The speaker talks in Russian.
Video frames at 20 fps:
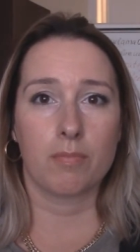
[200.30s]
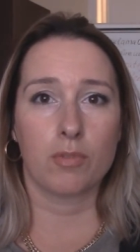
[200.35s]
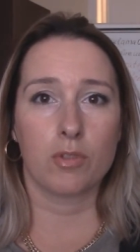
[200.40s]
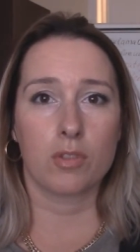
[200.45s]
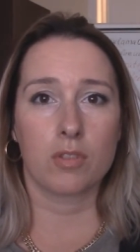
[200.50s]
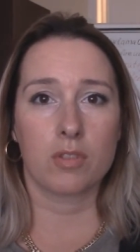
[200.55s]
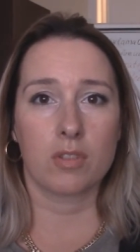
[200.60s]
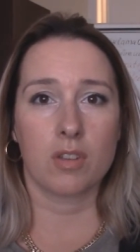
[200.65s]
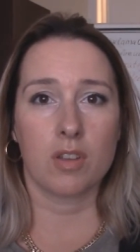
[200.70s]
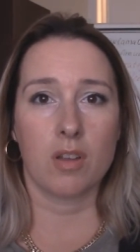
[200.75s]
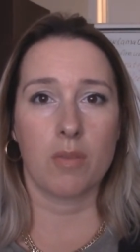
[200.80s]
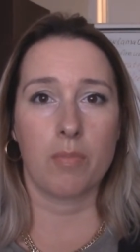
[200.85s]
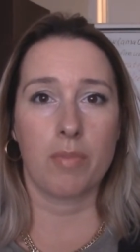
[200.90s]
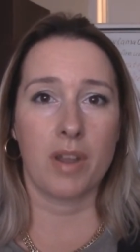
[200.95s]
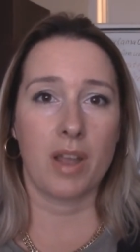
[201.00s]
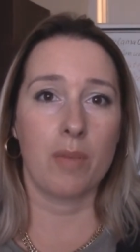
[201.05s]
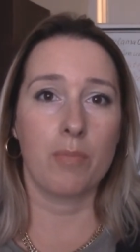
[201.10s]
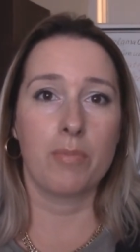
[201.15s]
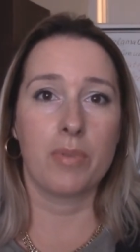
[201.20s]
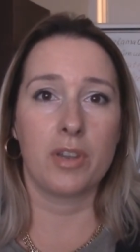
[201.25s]
вот э,
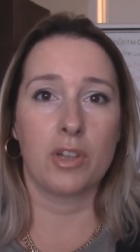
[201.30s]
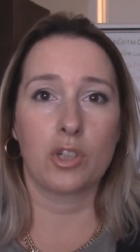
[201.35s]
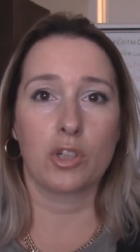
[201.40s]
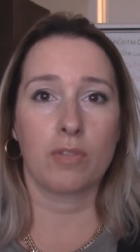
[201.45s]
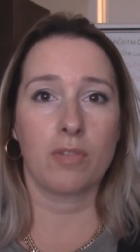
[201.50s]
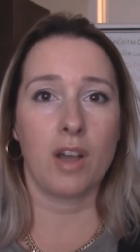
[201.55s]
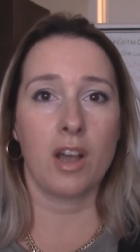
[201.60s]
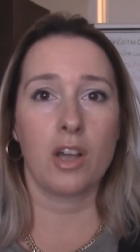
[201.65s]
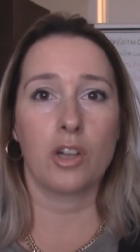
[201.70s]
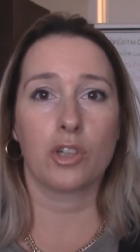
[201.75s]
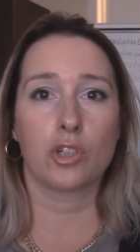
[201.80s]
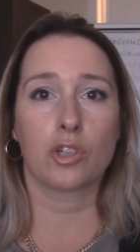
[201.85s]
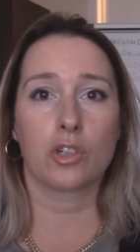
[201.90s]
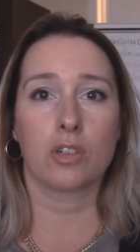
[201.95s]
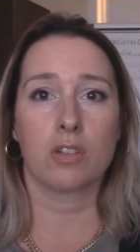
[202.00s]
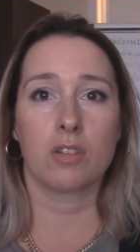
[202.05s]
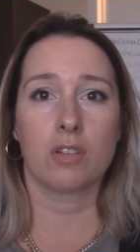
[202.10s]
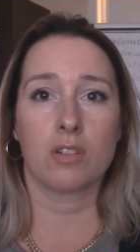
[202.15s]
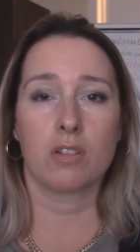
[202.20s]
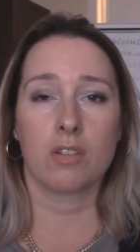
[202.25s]
прям переживаешь
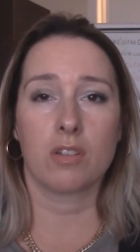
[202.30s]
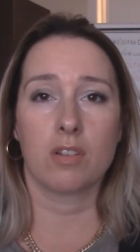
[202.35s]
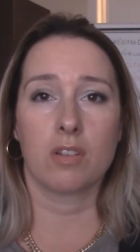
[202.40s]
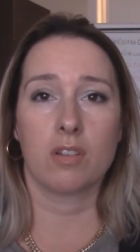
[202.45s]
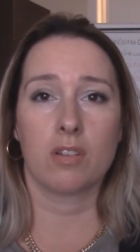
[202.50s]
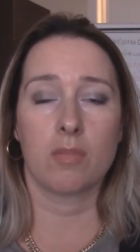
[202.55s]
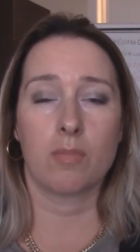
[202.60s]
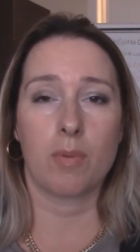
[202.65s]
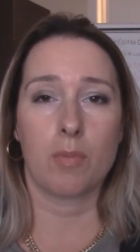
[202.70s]
э,